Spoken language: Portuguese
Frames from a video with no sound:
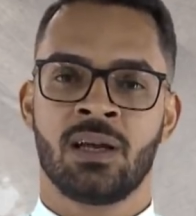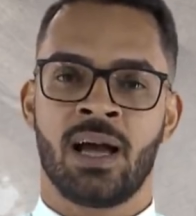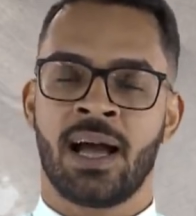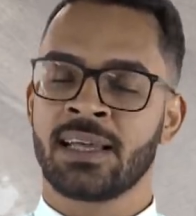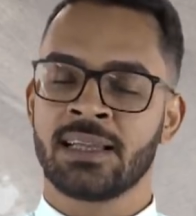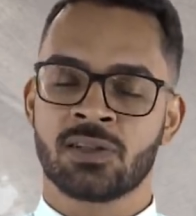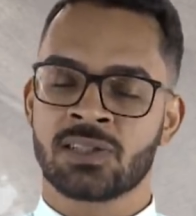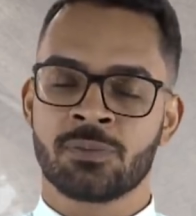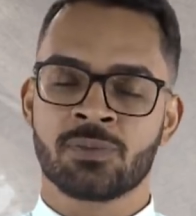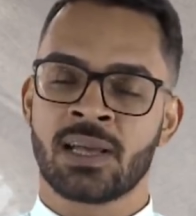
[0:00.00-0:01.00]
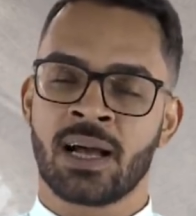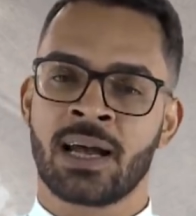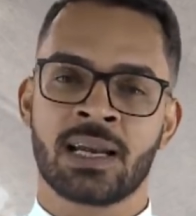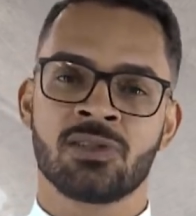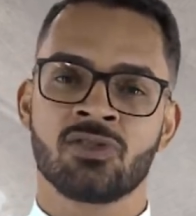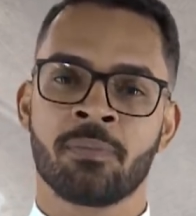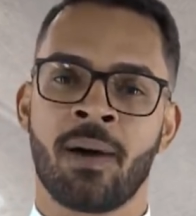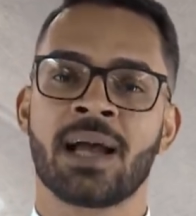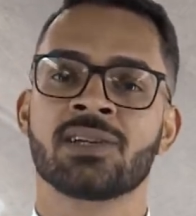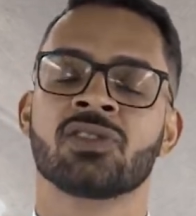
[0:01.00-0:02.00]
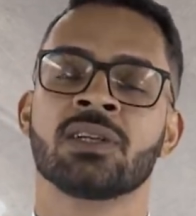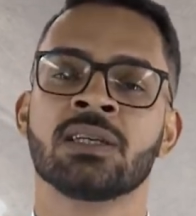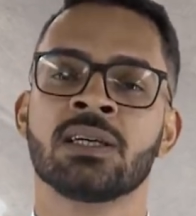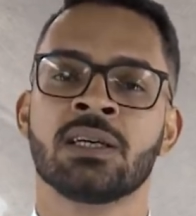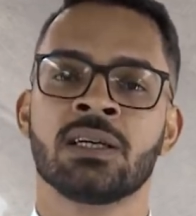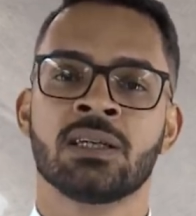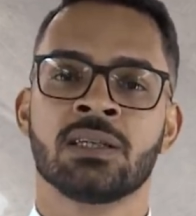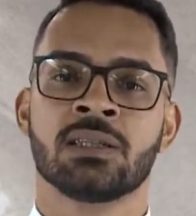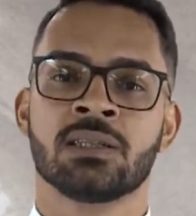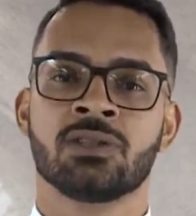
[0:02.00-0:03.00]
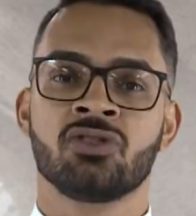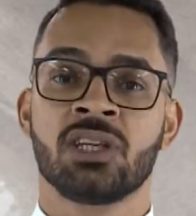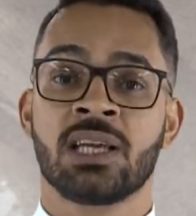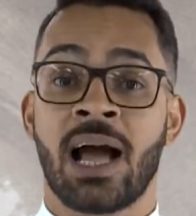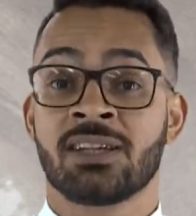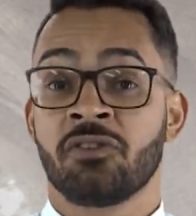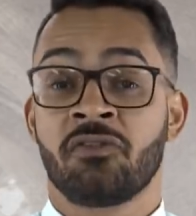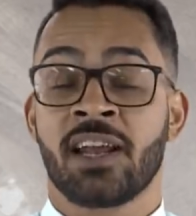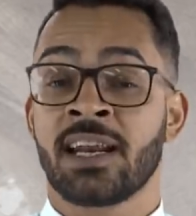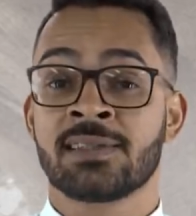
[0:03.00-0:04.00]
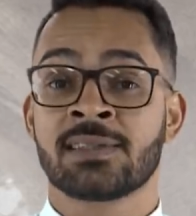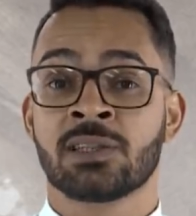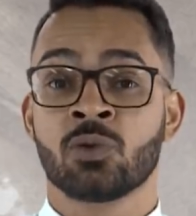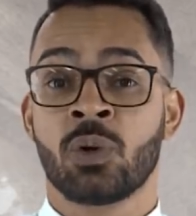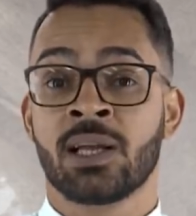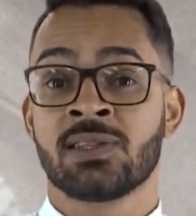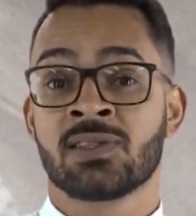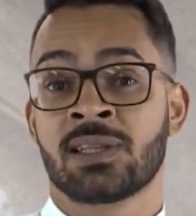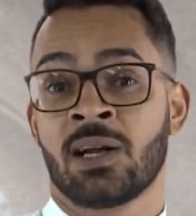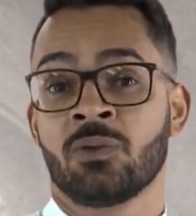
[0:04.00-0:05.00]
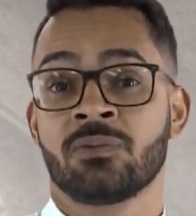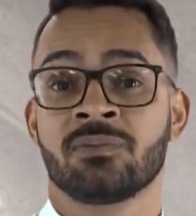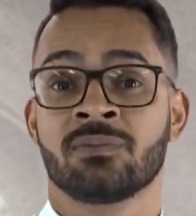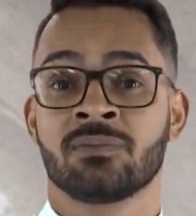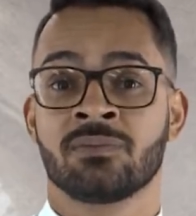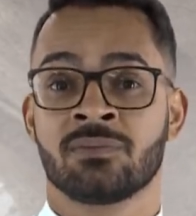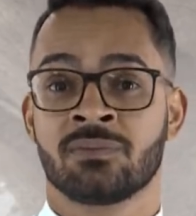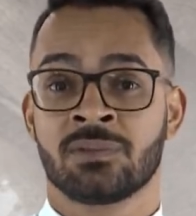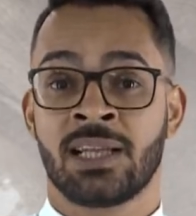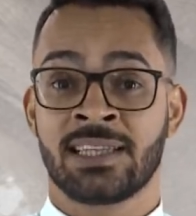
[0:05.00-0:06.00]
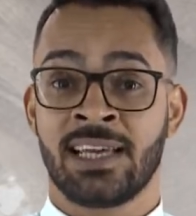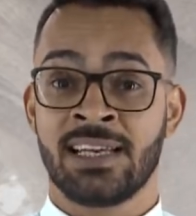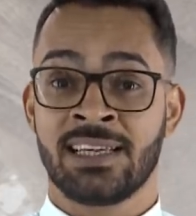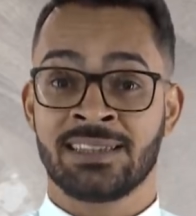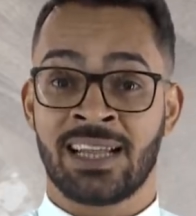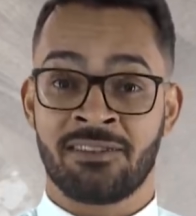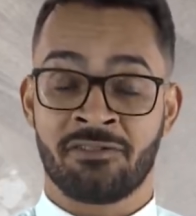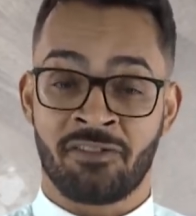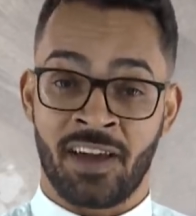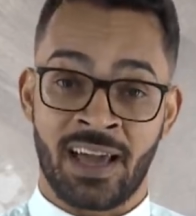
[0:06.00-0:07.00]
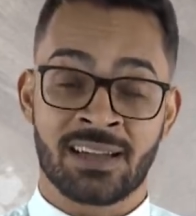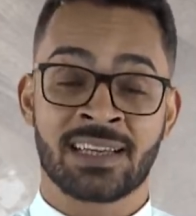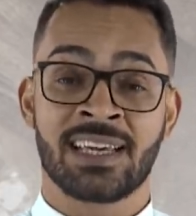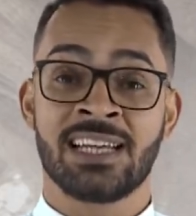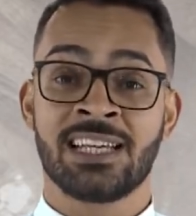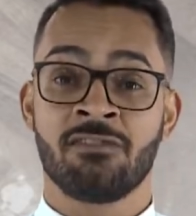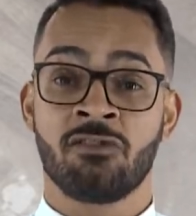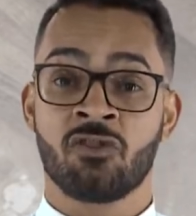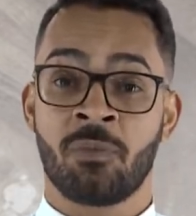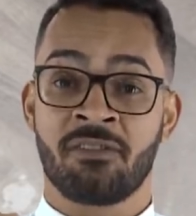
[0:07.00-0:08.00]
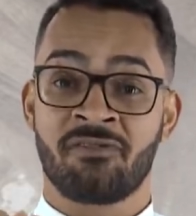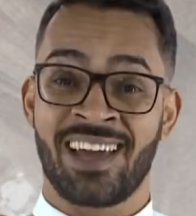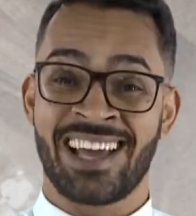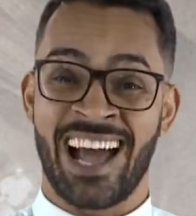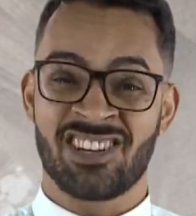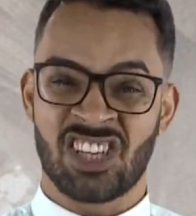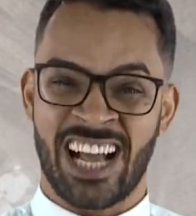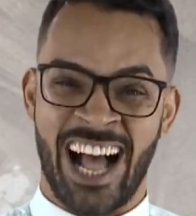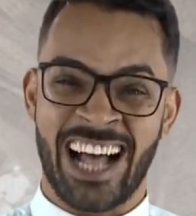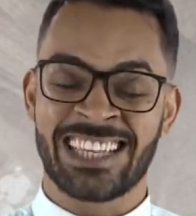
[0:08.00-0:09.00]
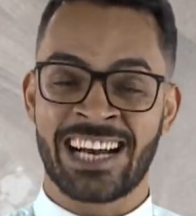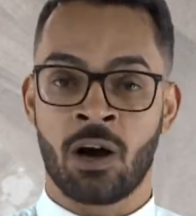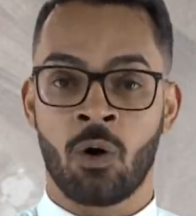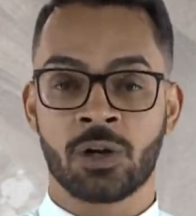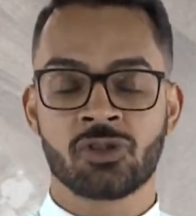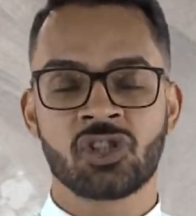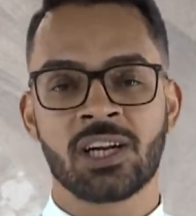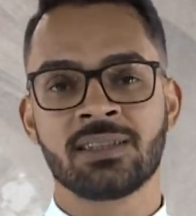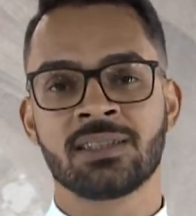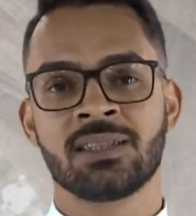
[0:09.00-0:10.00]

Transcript: Aqui nós temos a grande imagem de a diferença do cristão daquele que tem fé, daquele que vive uma fé erradicada na rocha